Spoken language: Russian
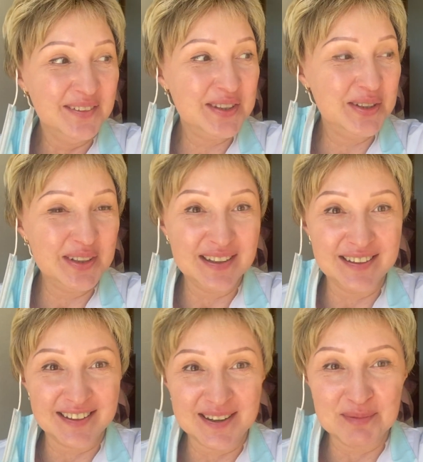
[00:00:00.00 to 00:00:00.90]
Все, я
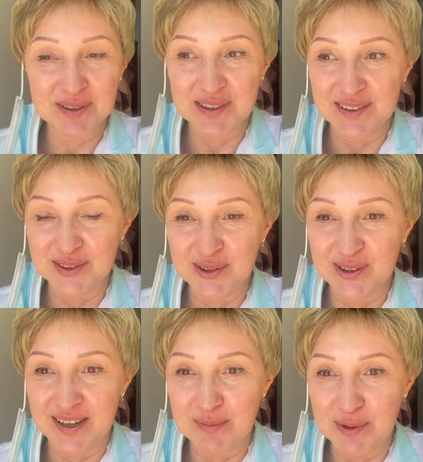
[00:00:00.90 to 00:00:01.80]
отработала, иду
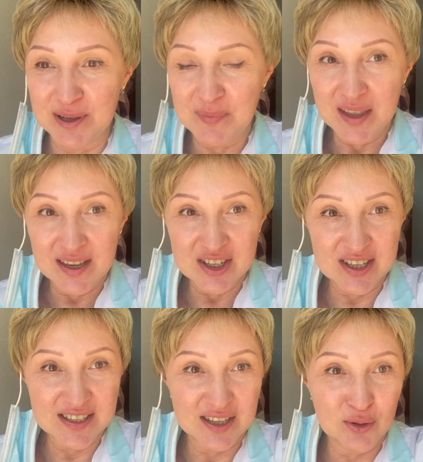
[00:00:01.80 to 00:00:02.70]
домой.
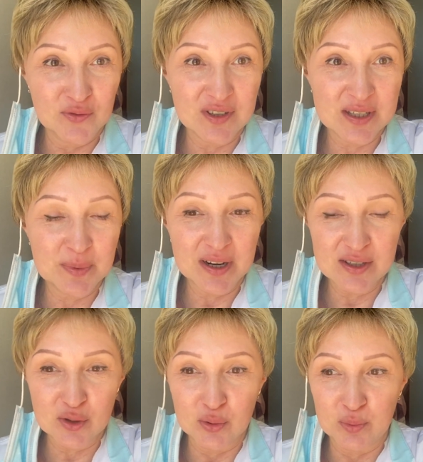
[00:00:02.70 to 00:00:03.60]
Сейчас зайду в фикс
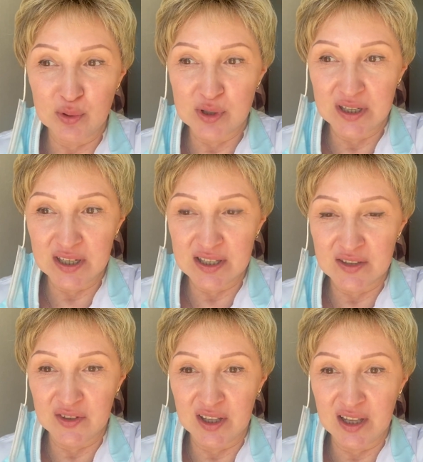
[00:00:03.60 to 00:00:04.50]
прайс, куплю
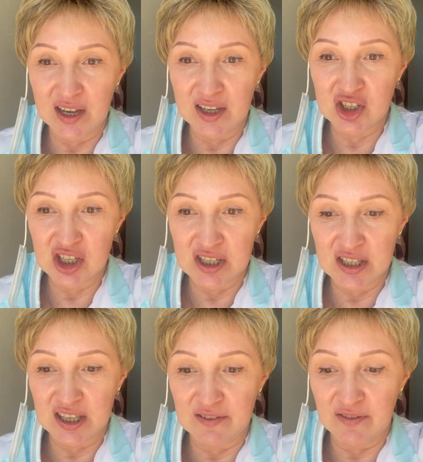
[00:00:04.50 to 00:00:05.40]
средства для
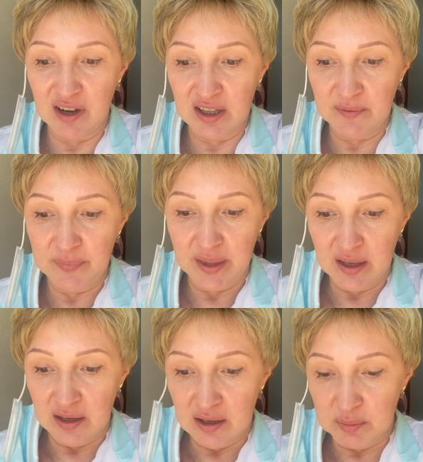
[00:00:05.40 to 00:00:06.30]
чистки ванн.
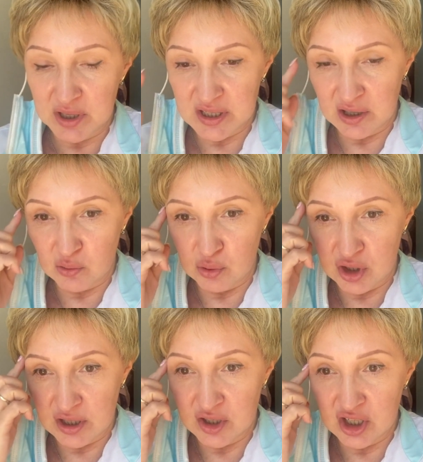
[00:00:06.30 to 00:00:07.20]
Мне
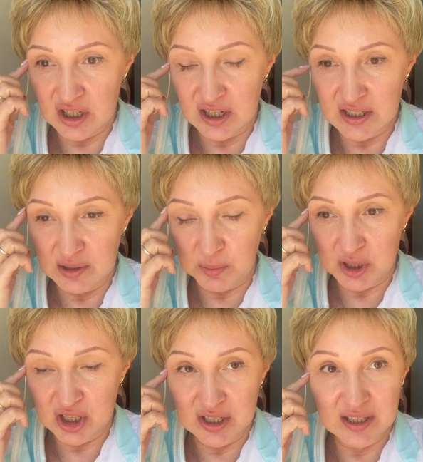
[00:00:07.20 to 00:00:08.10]
закончилось. Вчера хотела
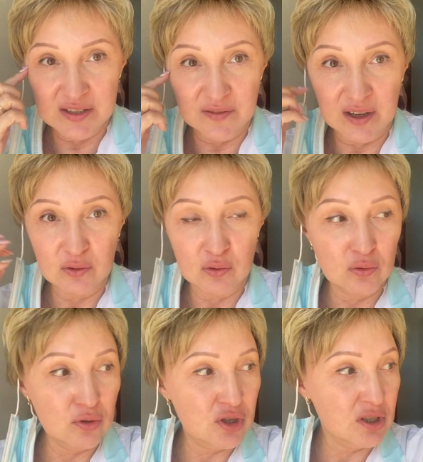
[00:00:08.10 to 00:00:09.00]
почистить ванну,
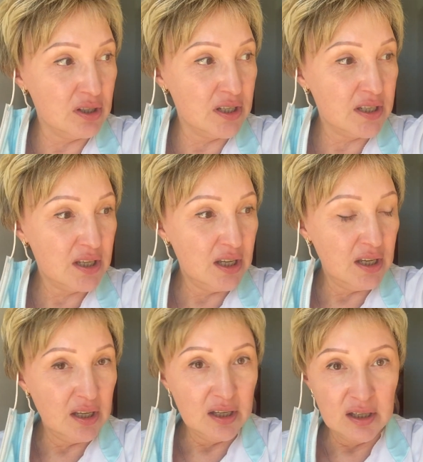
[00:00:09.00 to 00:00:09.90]
кончилось.
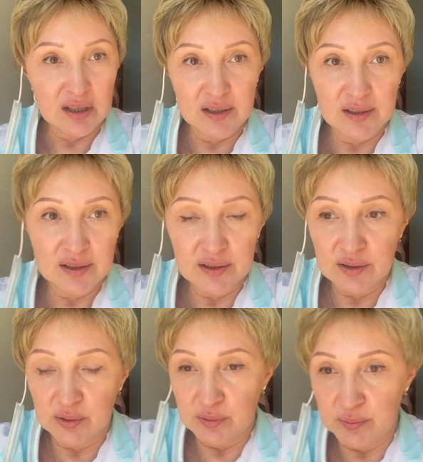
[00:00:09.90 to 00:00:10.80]
И
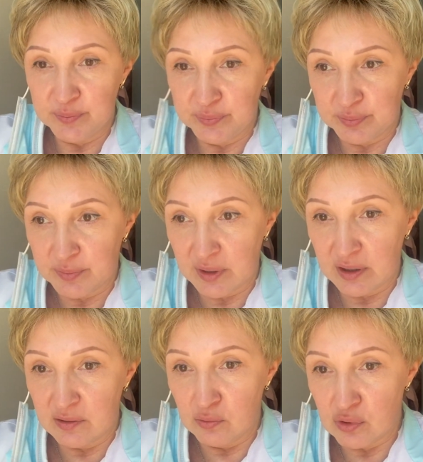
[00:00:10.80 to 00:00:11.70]
э,
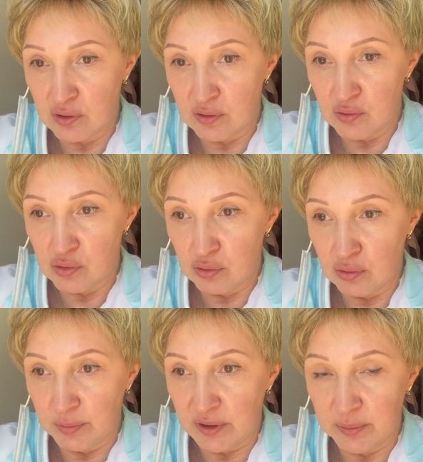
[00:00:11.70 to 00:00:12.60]
нужно кое-что
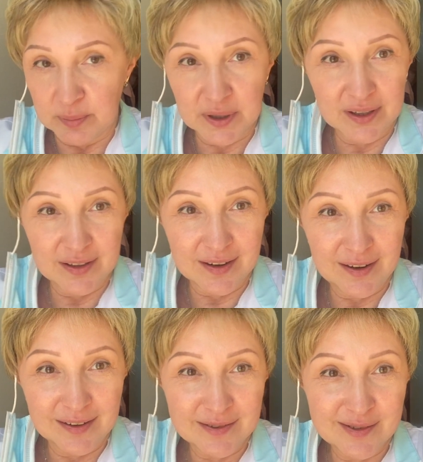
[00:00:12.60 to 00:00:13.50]
дома там
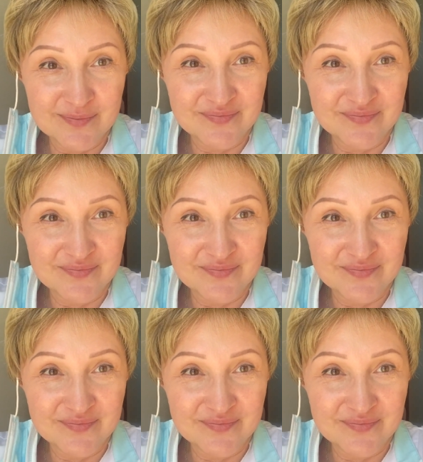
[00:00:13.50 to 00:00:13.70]
прогенералить.